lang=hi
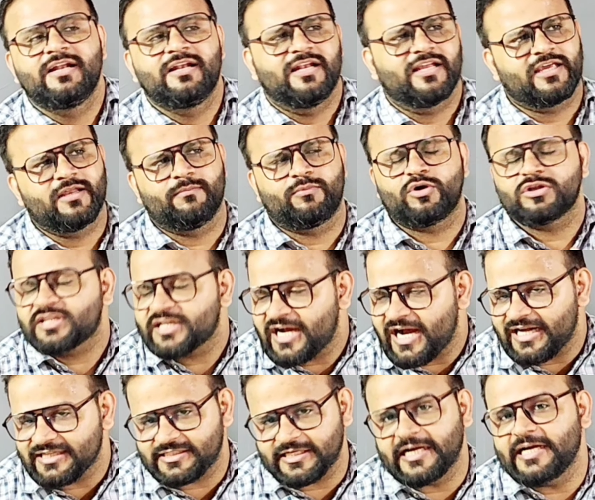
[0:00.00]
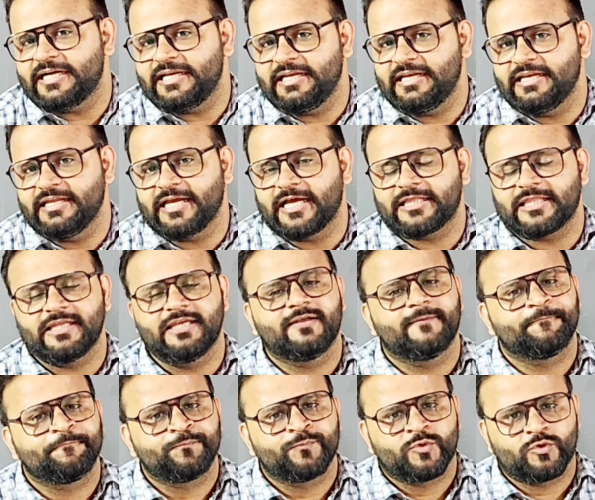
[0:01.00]
लेकिन बहुत खास अगर डील नहीं आती
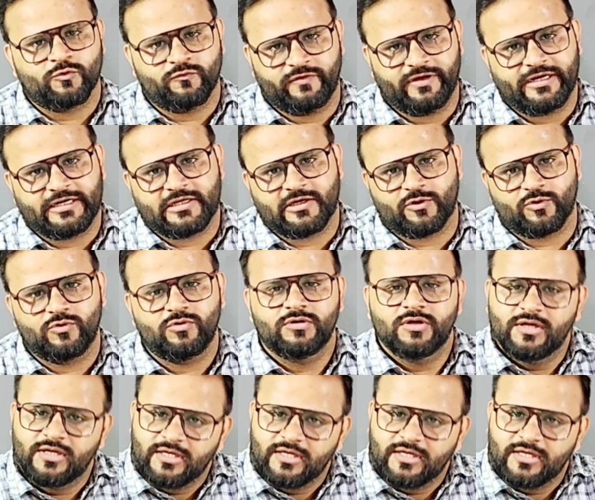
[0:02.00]
तो वेट करो